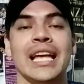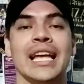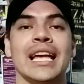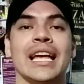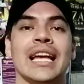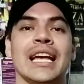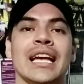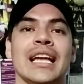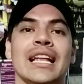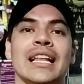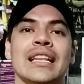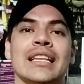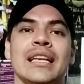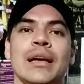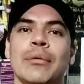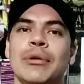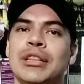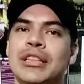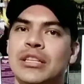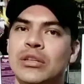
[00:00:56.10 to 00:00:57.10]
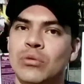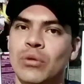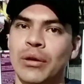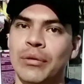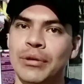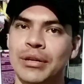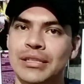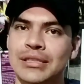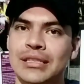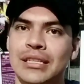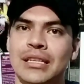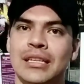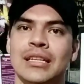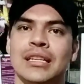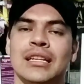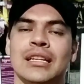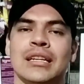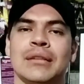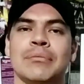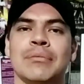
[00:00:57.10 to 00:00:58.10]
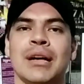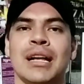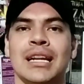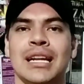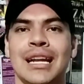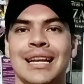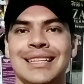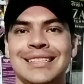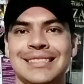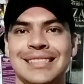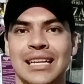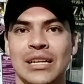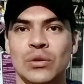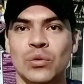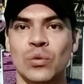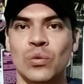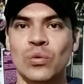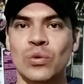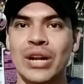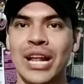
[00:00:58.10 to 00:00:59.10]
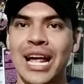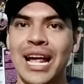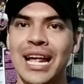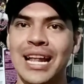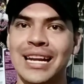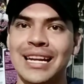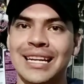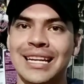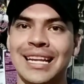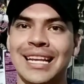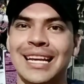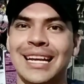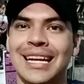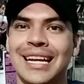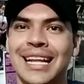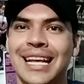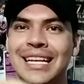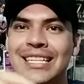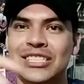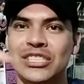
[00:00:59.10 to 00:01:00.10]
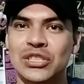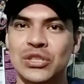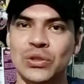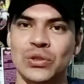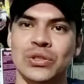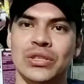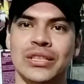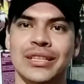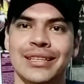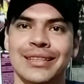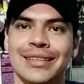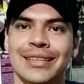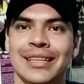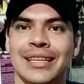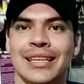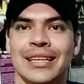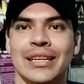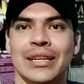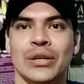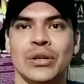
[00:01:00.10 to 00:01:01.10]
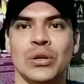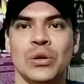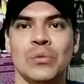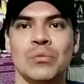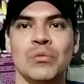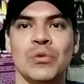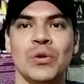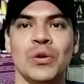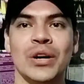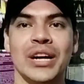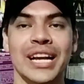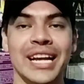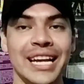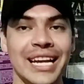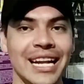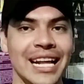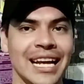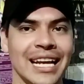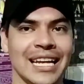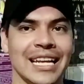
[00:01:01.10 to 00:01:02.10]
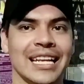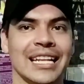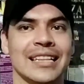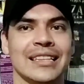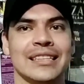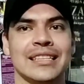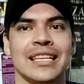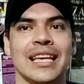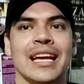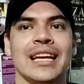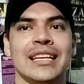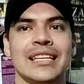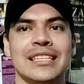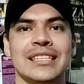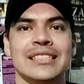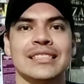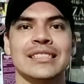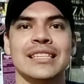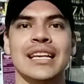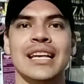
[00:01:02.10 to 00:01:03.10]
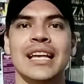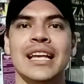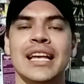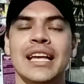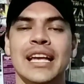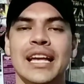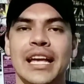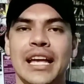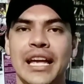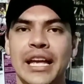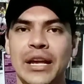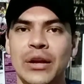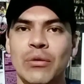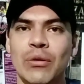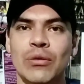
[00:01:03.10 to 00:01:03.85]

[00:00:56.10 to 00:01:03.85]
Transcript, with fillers: El día 29 se va a realizar una recreación de cómo era el tianguis en